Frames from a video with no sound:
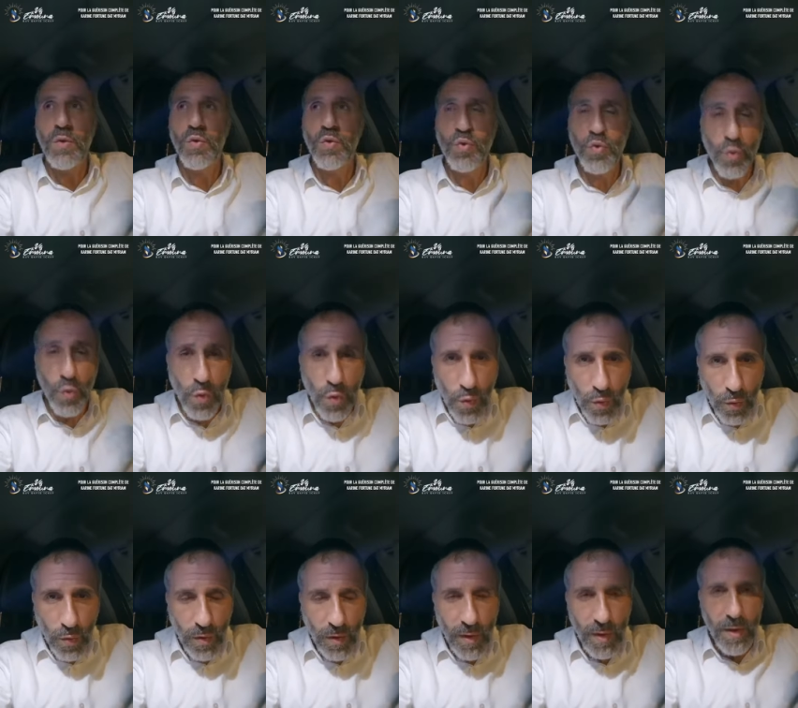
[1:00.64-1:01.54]
Tout
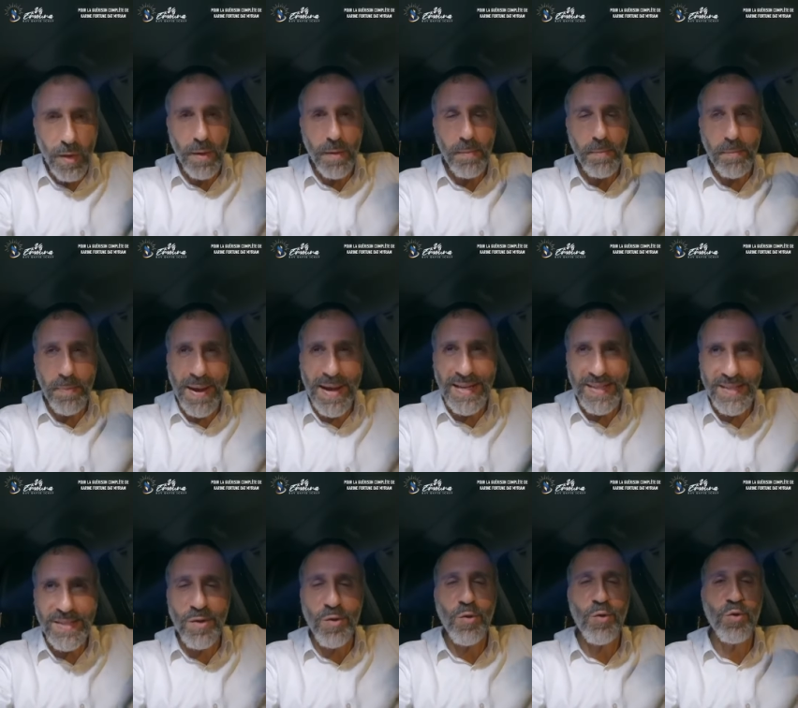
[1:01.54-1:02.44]

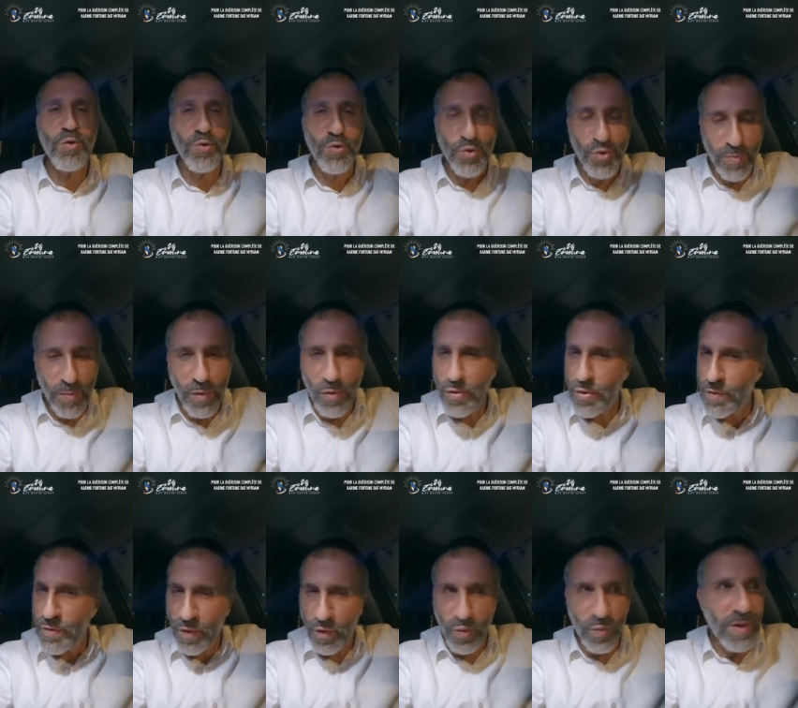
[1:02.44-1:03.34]
passe en jugement
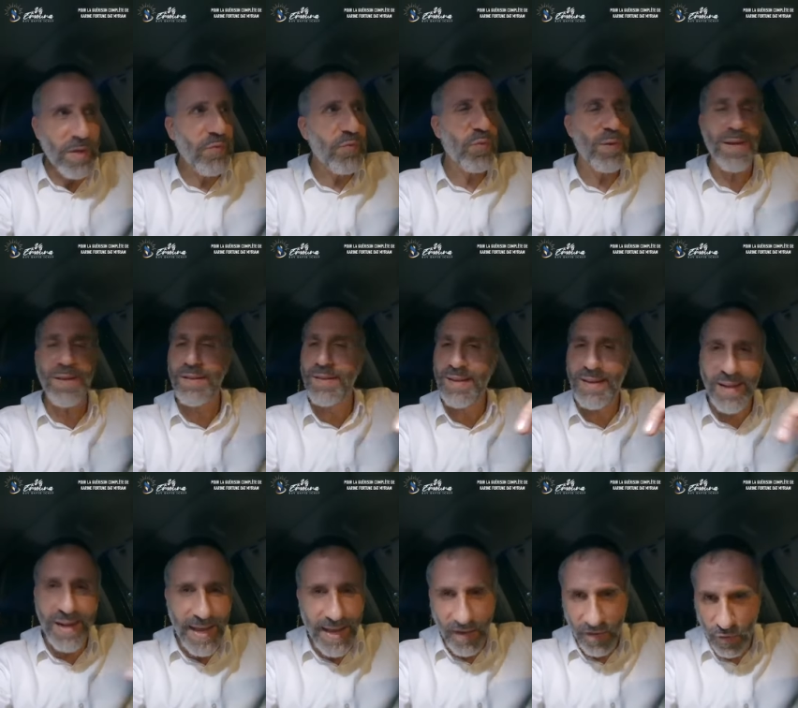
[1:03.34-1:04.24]
devant lui, il faut être
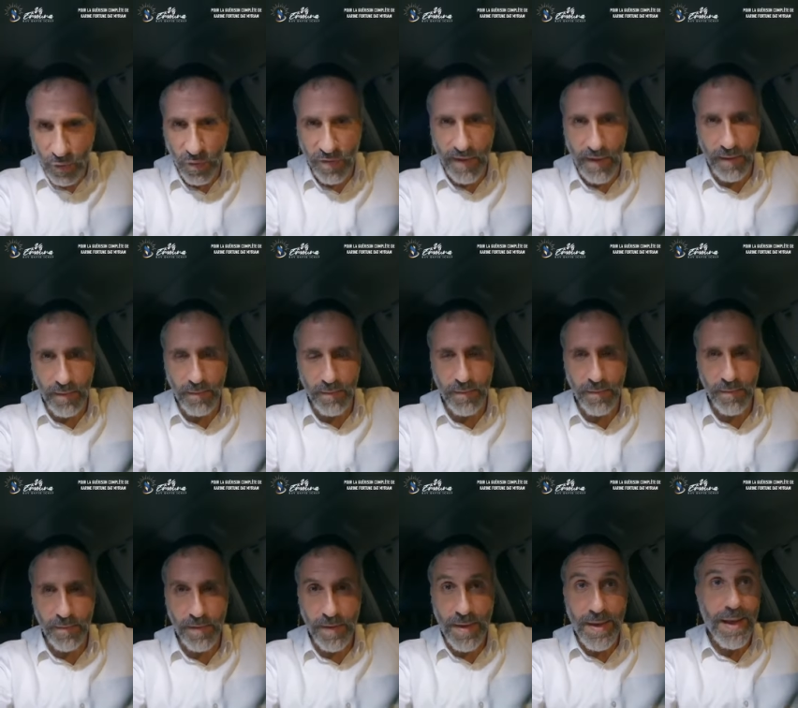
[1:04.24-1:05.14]
clair sur ça.
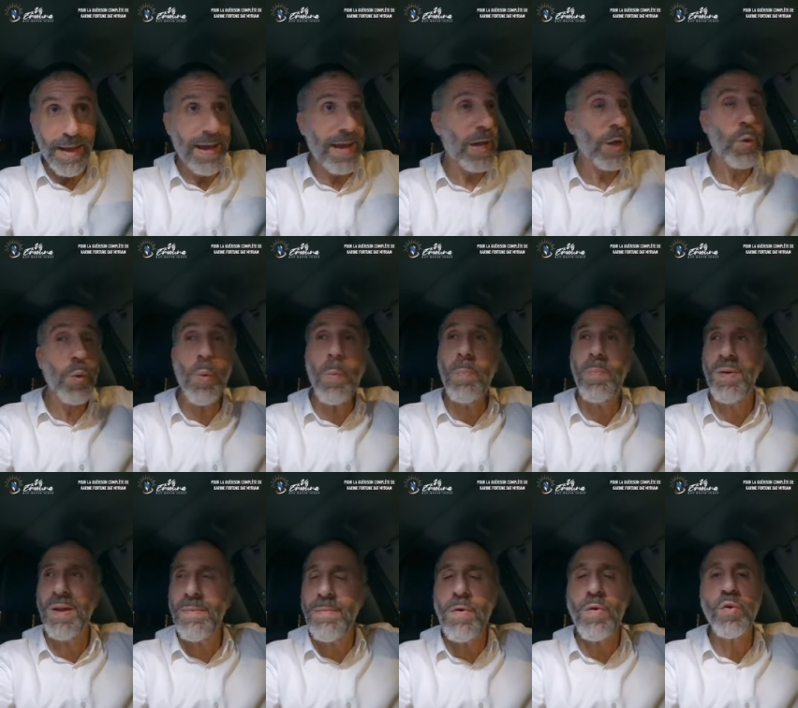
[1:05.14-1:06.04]
Un
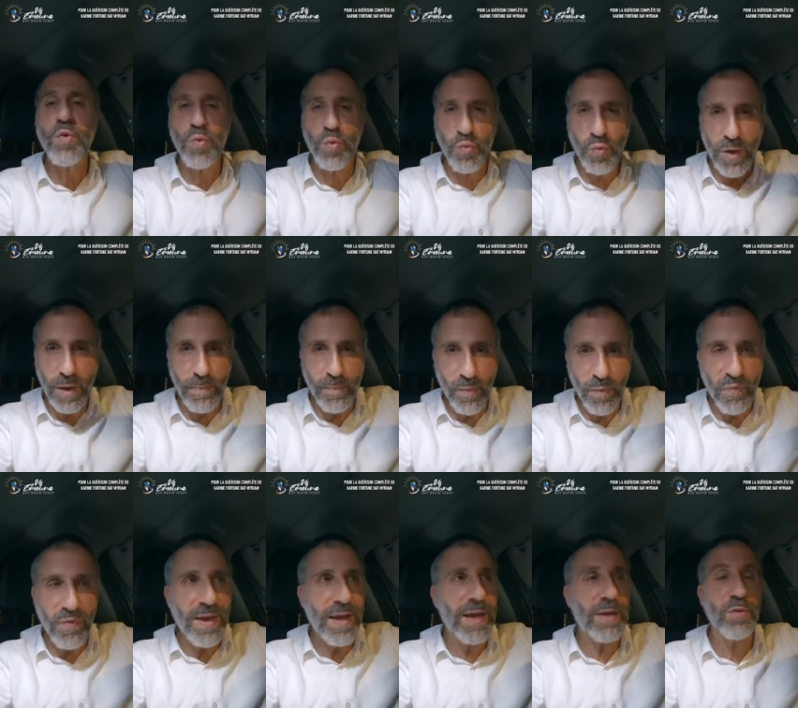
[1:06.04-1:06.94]
compliment qu'on aurait pu
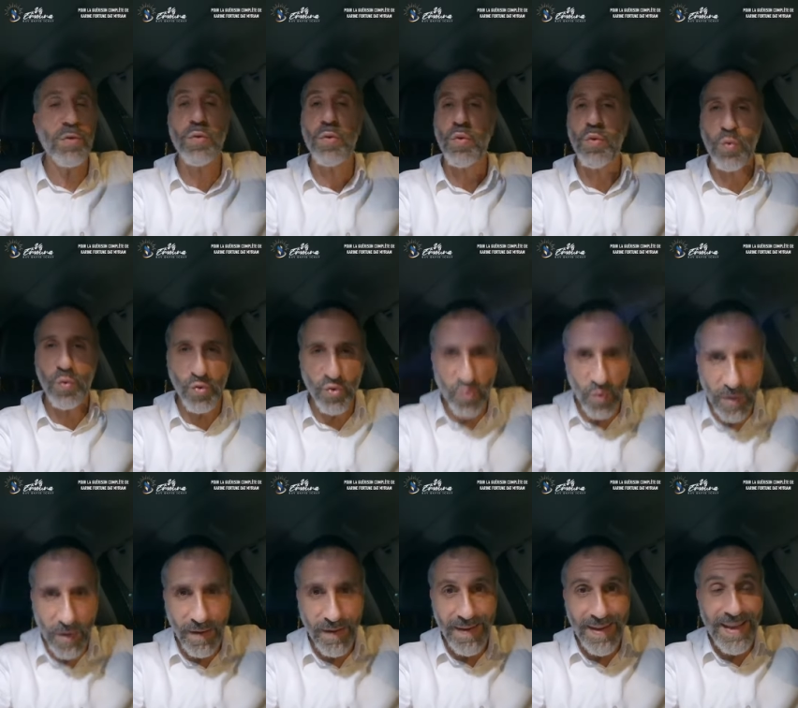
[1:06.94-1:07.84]
faire à notre
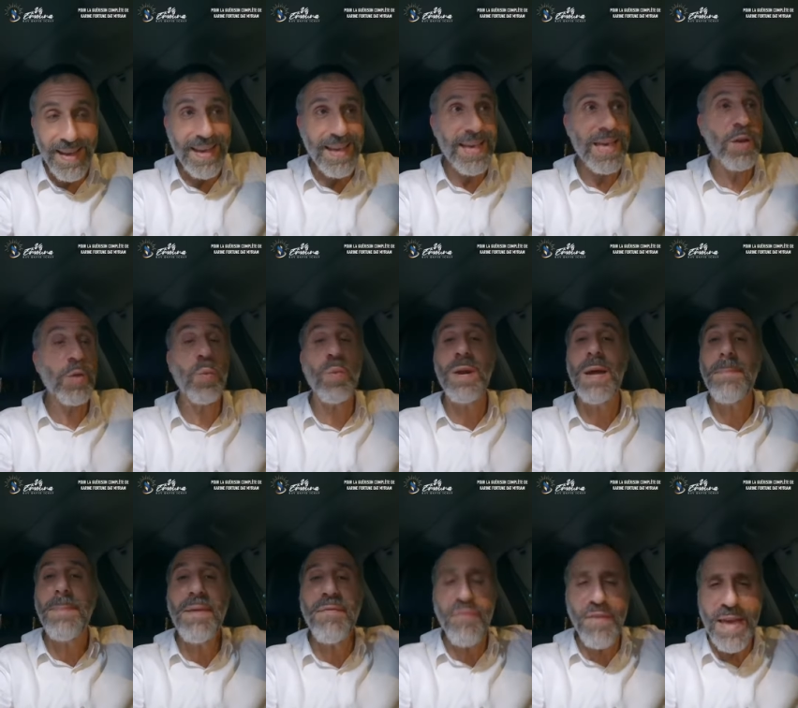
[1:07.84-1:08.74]
conjoint et qu'on n'a
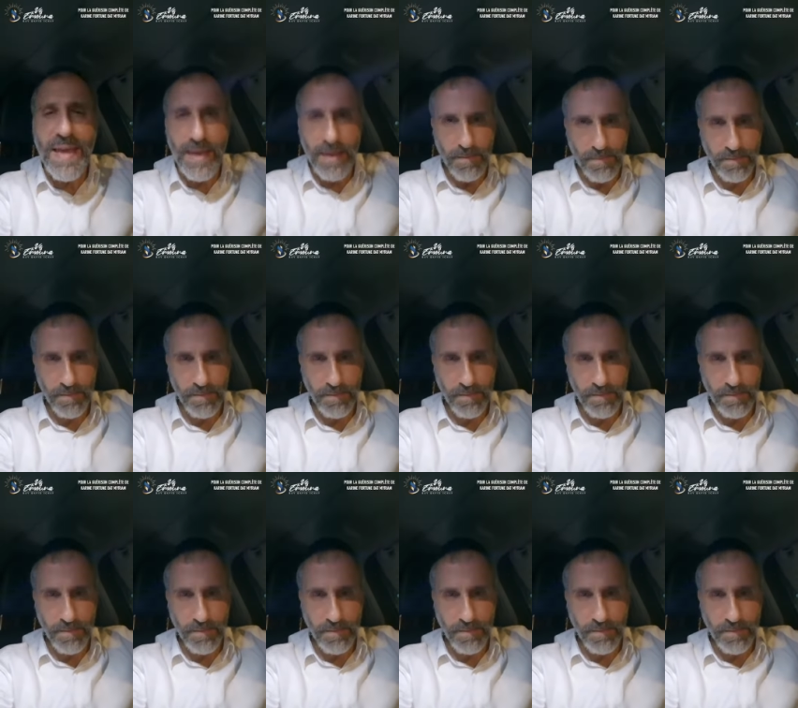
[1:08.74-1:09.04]
pas fait.